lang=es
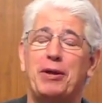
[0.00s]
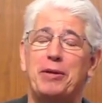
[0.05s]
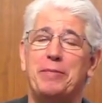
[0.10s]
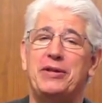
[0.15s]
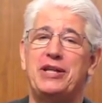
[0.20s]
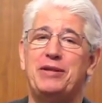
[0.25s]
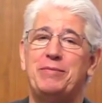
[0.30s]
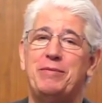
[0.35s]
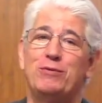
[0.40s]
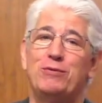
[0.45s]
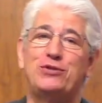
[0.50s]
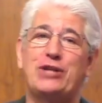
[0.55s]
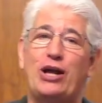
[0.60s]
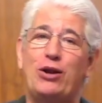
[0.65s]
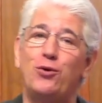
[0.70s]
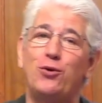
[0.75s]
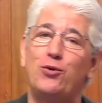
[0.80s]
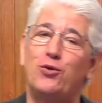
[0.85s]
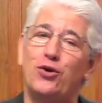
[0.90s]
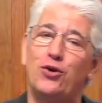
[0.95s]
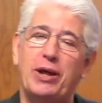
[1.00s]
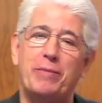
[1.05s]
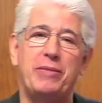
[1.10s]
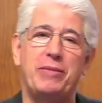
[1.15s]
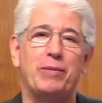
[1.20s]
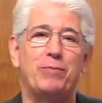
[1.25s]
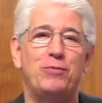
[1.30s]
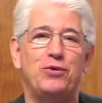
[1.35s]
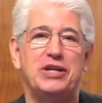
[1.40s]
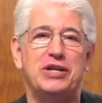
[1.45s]
Permitidme un saludo
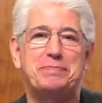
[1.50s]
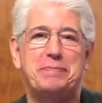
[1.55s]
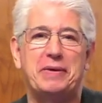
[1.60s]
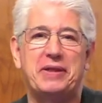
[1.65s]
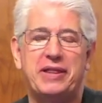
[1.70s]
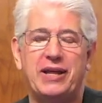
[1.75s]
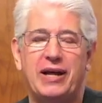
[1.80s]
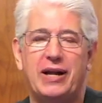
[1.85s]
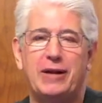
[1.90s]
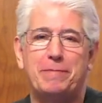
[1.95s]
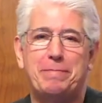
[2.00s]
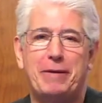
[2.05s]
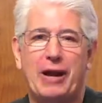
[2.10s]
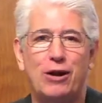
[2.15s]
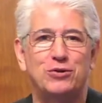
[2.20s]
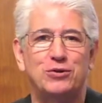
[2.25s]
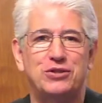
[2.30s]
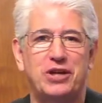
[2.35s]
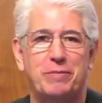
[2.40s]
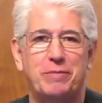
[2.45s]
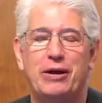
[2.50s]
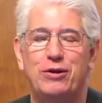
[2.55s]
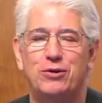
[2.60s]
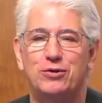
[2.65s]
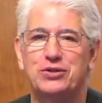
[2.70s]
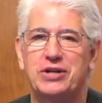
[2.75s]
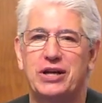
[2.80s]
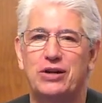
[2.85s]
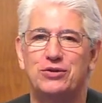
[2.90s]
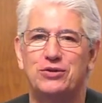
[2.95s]
también muy especial para los
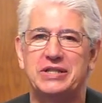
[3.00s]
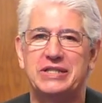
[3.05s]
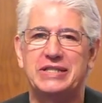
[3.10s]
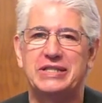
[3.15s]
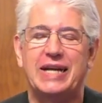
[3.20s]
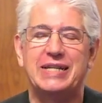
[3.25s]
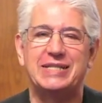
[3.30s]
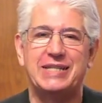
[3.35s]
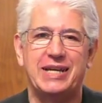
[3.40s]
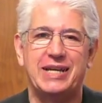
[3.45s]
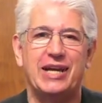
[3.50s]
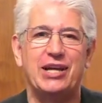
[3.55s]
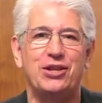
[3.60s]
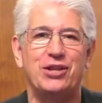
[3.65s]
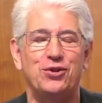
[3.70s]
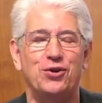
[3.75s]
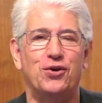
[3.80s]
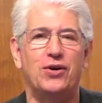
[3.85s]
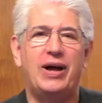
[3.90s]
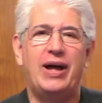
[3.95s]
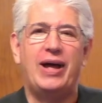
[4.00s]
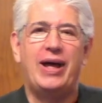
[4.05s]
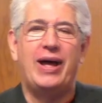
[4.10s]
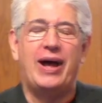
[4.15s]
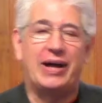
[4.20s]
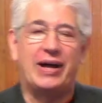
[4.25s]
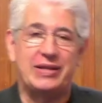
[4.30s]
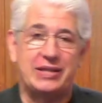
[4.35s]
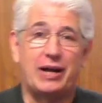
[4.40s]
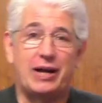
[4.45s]
hermanos que nos están siguiendo
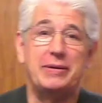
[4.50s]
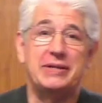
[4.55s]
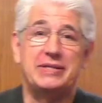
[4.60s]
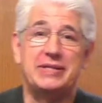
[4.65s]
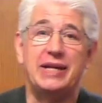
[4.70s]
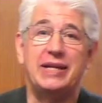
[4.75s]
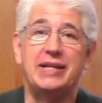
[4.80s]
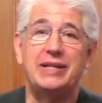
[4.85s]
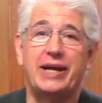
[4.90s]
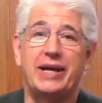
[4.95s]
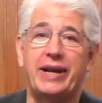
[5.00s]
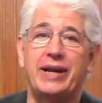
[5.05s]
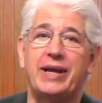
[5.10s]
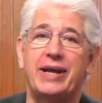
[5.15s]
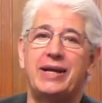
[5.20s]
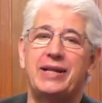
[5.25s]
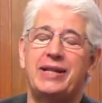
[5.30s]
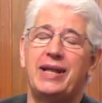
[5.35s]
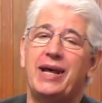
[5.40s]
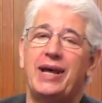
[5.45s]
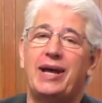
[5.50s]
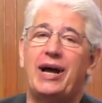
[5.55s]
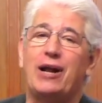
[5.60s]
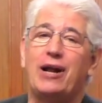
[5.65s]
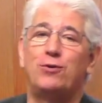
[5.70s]
a través de Internet,